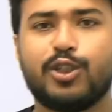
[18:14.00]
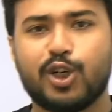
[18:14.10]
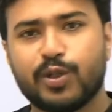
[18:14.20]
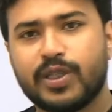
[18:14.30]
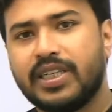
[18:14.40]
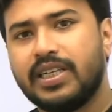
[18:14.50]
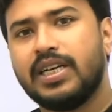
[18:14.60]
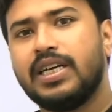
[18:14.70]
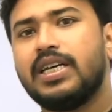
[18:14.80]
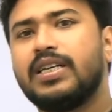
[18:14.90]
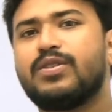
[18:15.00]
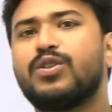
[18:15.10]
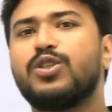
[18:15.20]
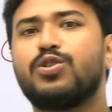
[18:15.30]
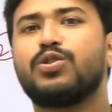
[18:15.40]
জগতের
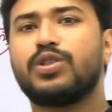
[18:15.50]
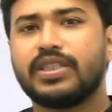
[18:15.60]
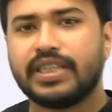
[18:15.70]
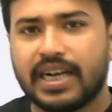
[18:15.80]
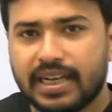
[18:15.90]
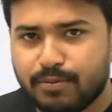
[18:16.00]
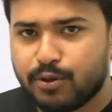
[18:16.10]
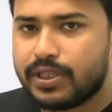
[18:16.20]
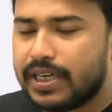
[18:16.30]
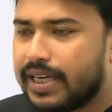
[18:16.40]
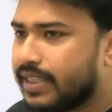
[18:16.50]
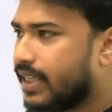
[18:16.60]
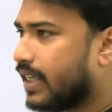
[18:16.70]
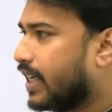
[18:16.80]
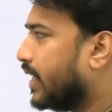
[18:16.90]
শ্রেষ্ঠত্বের জায়গায় পৌঁছে গেছেন
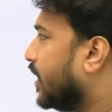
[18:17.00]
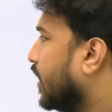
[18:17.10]
কে